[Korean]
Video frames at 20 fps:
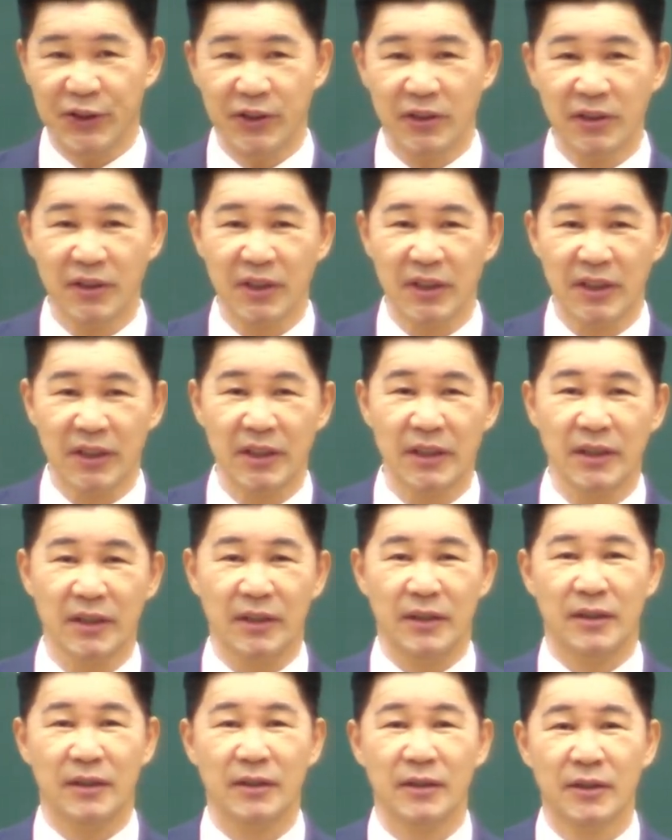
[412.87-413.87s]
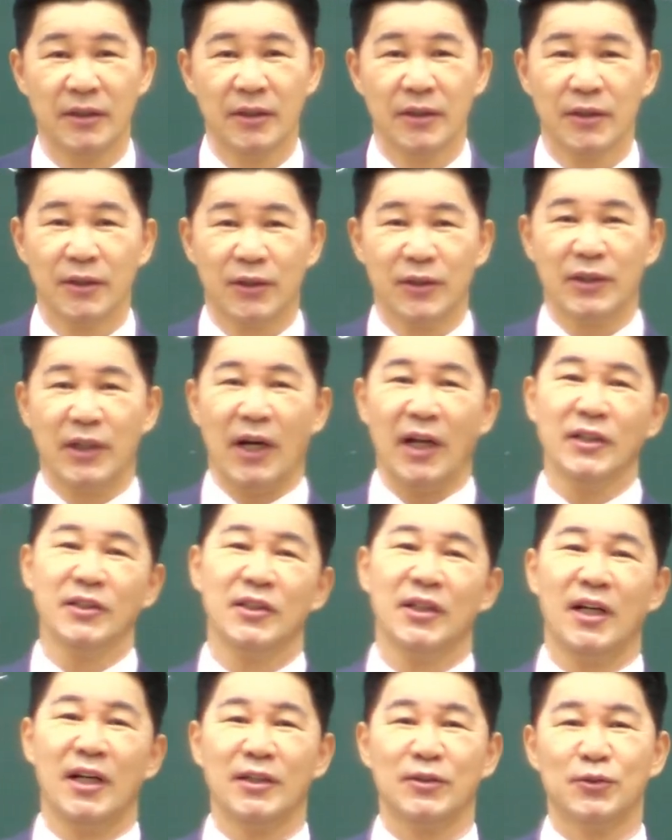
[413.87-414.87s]
형이 그냥
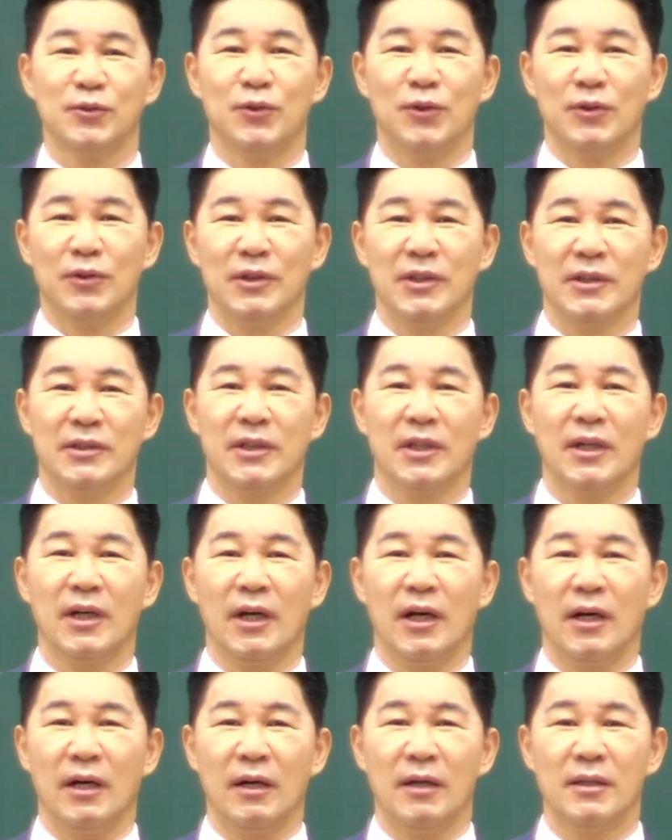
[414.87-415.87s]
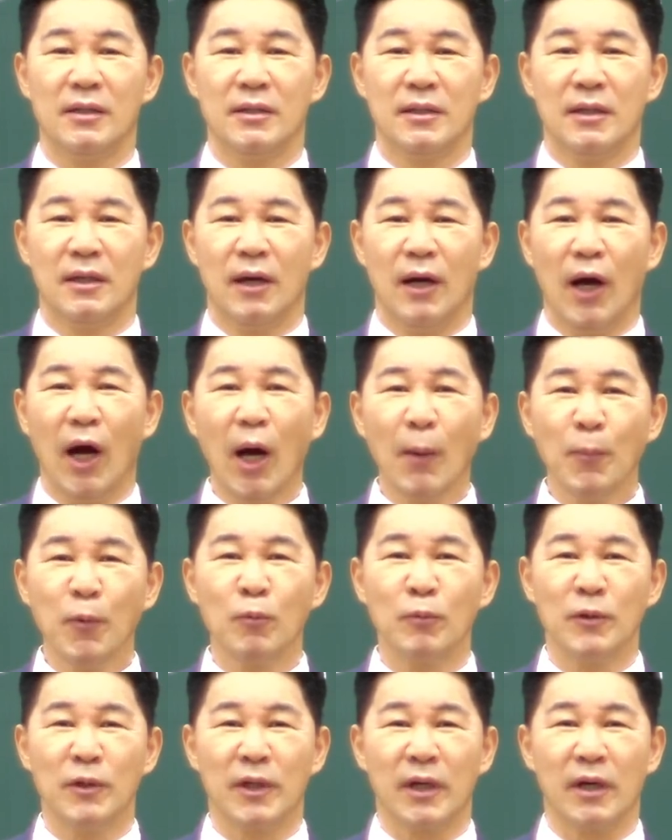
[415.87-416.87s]
앉아 가지고 있다가
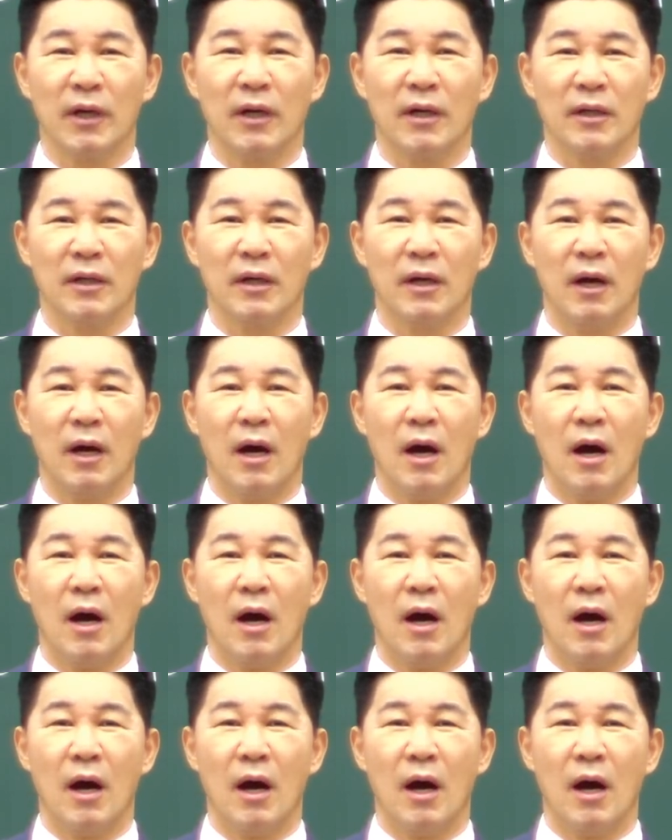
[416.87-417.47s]
하품을 이렇게 한 거야.